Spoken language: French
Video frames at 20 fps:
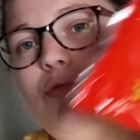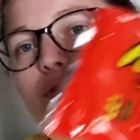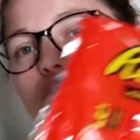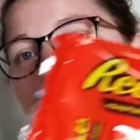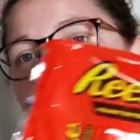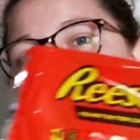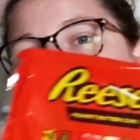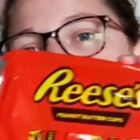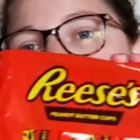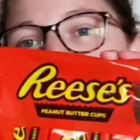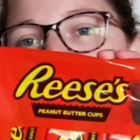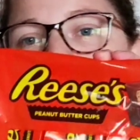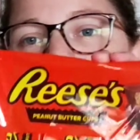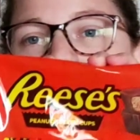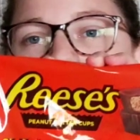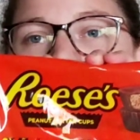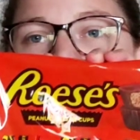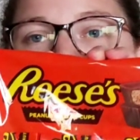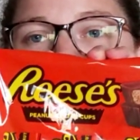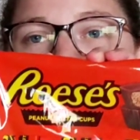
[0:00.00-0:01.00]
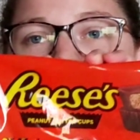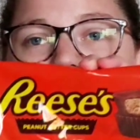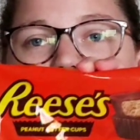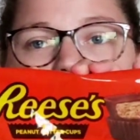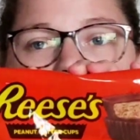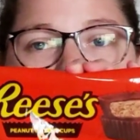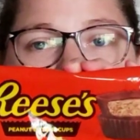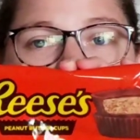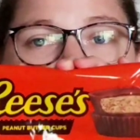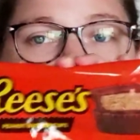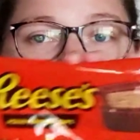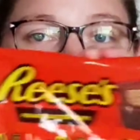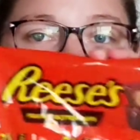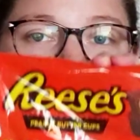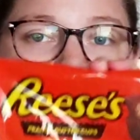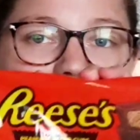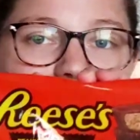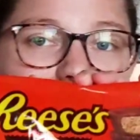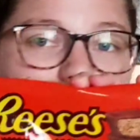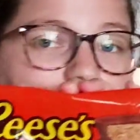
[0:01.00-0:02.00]
beaucoup, moi et mon mari. Donc
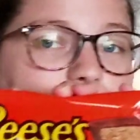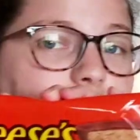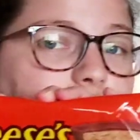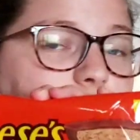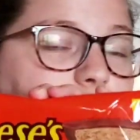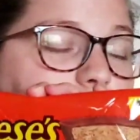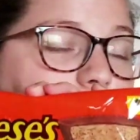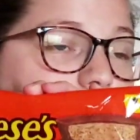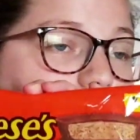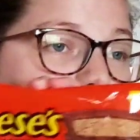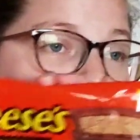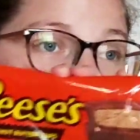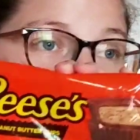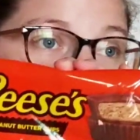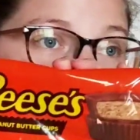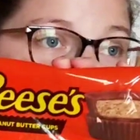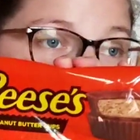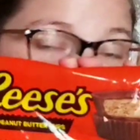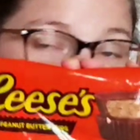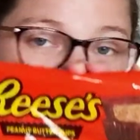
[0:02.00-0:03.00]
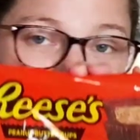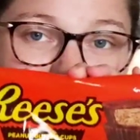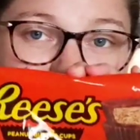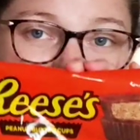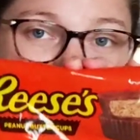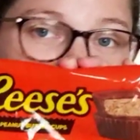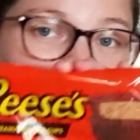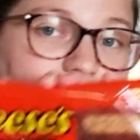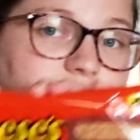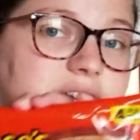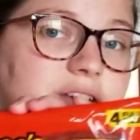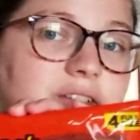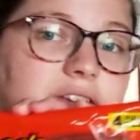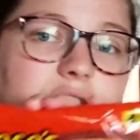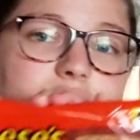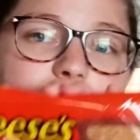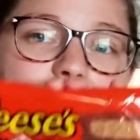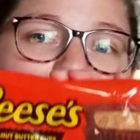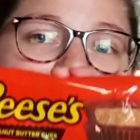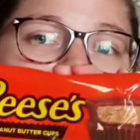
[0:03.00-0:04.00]
voilà, je, voilà, je,
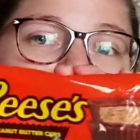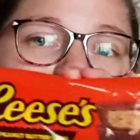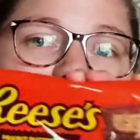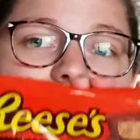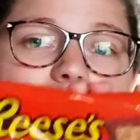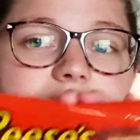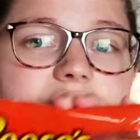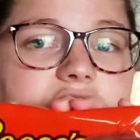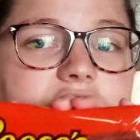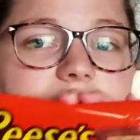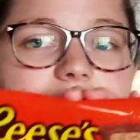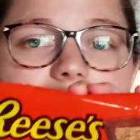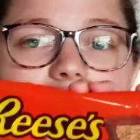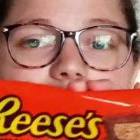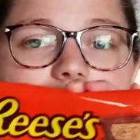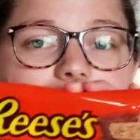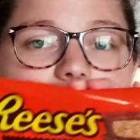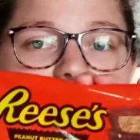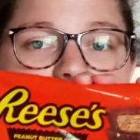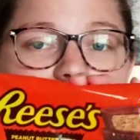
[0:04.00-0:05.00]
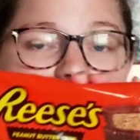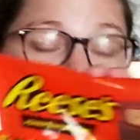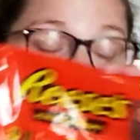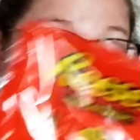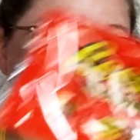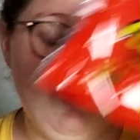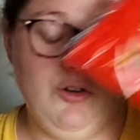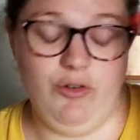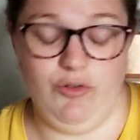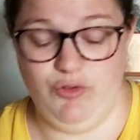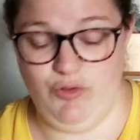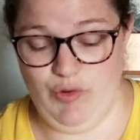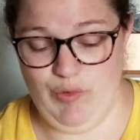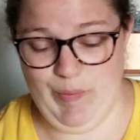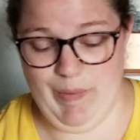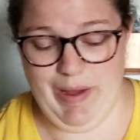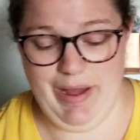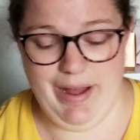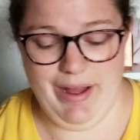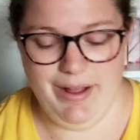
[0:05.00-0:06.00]
savais que j'adore. J'adore, je ne
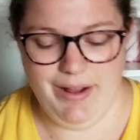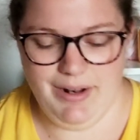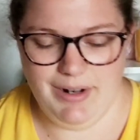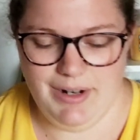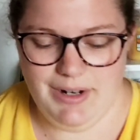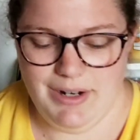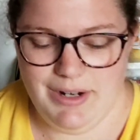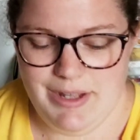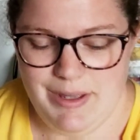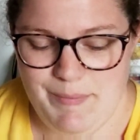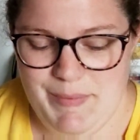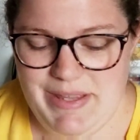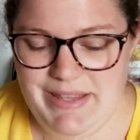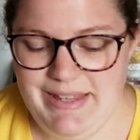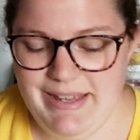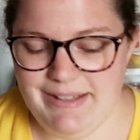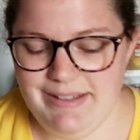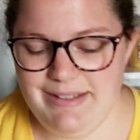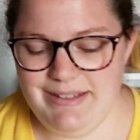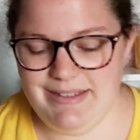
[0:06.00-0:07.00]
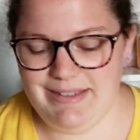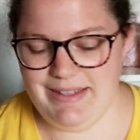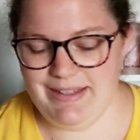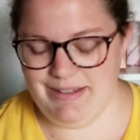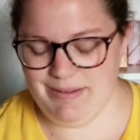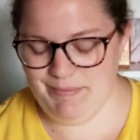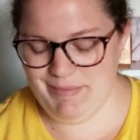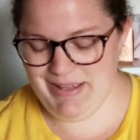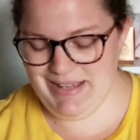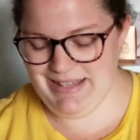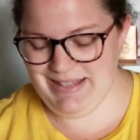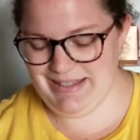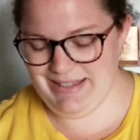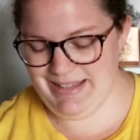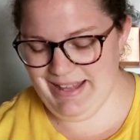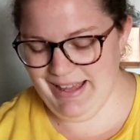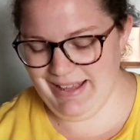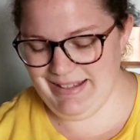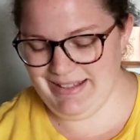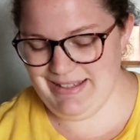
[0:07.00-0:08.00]
vais pas
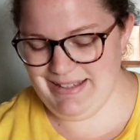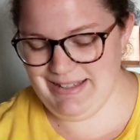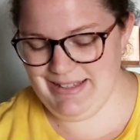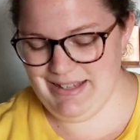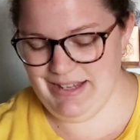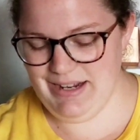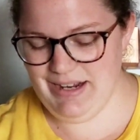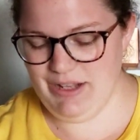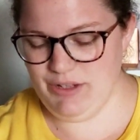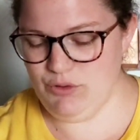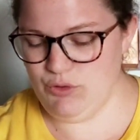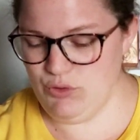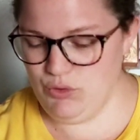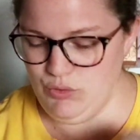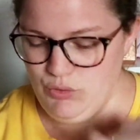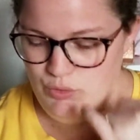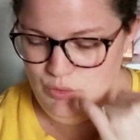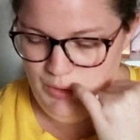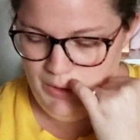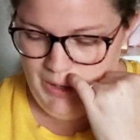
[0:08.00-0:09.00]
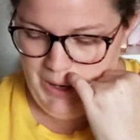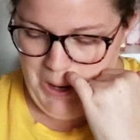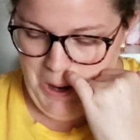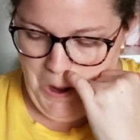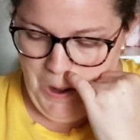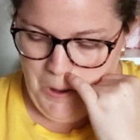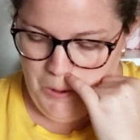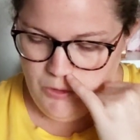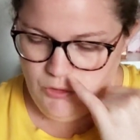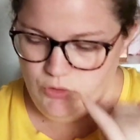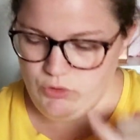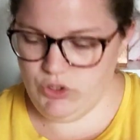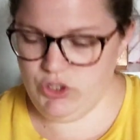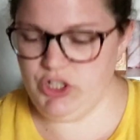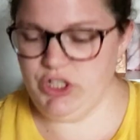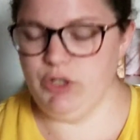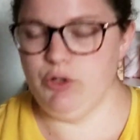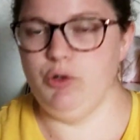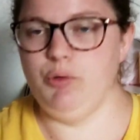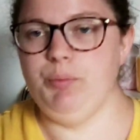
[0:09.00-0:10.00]
m'éterniser là-dessus. Ensuite,
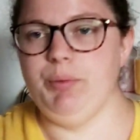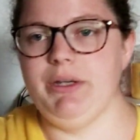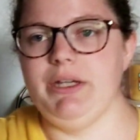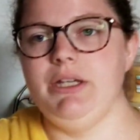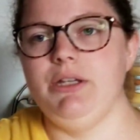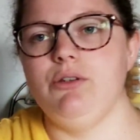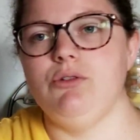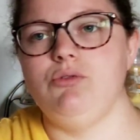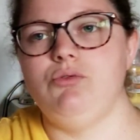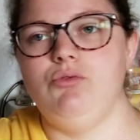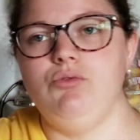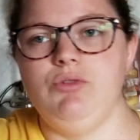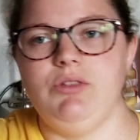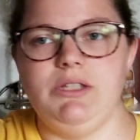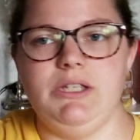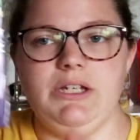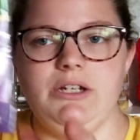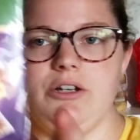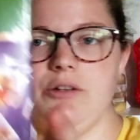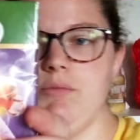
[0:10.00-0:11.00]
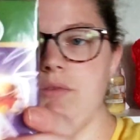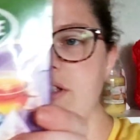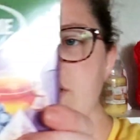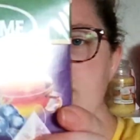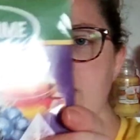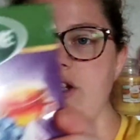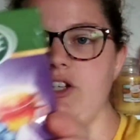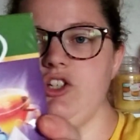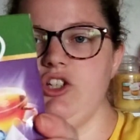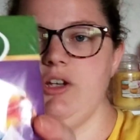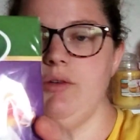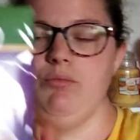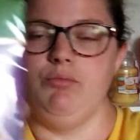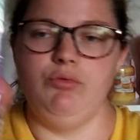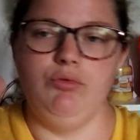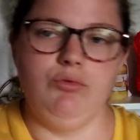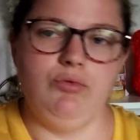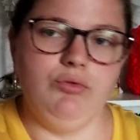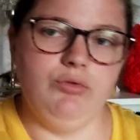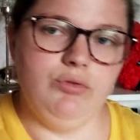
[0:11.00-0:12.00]
j'ai repris du thé comme ça que j'aime
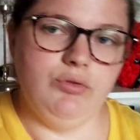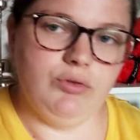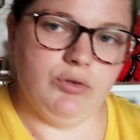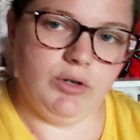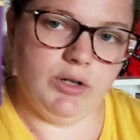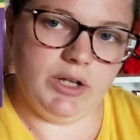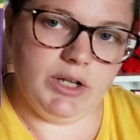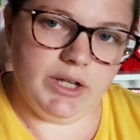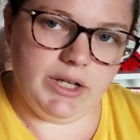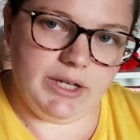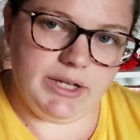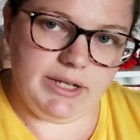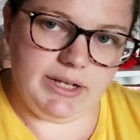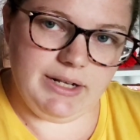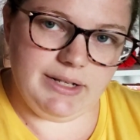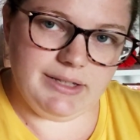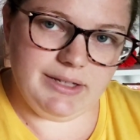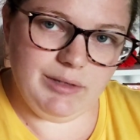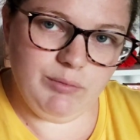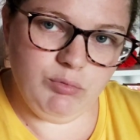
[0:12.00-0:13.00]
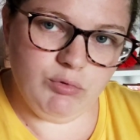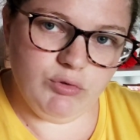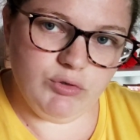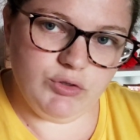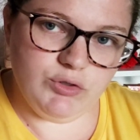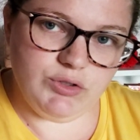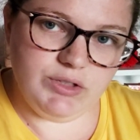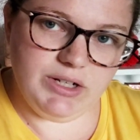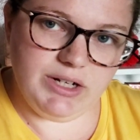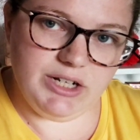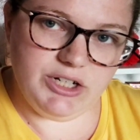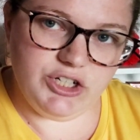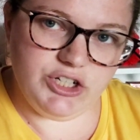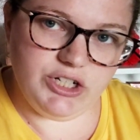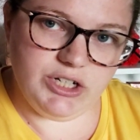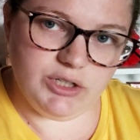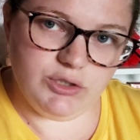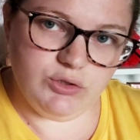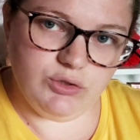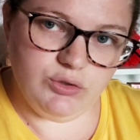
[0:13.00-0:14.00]
beaucoup. Il est très bon ce thé-là de
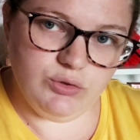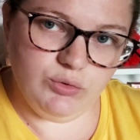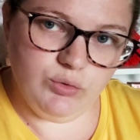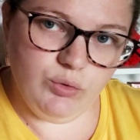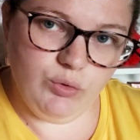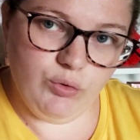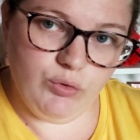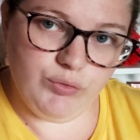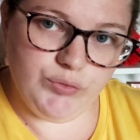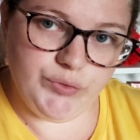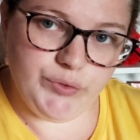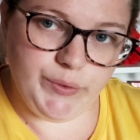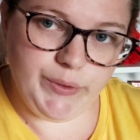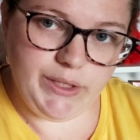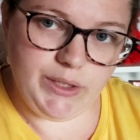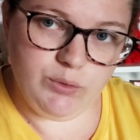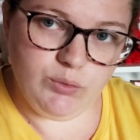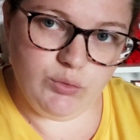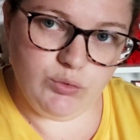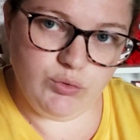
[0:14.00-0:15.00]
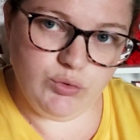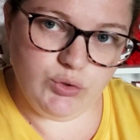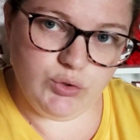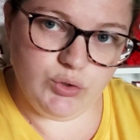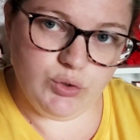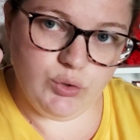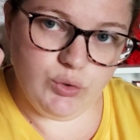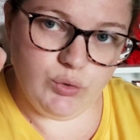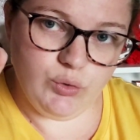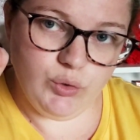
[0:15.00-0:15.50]
chez Action aux fruits rouges.